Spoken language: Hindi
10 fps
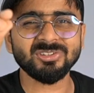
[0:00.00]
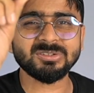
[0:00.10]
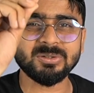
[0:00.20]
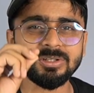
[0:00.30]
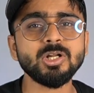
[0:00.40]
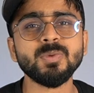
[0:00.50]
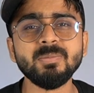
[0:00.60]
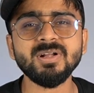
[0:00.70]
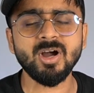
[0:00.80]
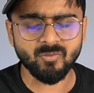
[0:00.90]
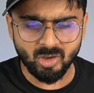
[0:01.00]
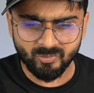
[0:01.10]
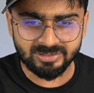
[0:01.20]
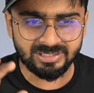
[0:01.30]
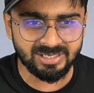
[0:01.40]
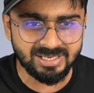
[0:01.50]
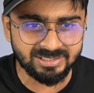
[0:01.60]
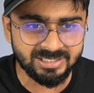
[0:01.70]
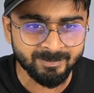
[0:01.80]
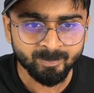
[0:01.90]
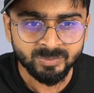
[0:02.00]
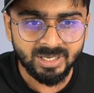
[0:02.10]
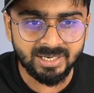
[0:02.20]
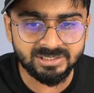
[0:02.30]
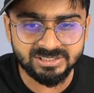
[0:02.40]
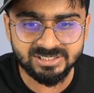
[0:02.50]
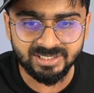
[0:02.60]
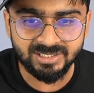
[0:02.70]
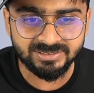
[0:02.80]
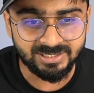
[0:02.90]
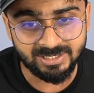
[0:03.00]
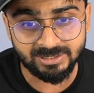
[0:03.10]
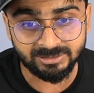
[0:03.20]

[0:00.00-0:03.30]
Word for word: सौ सोलह रुपये में ऑफर ऑफर लगा के अगली चीज़ है ये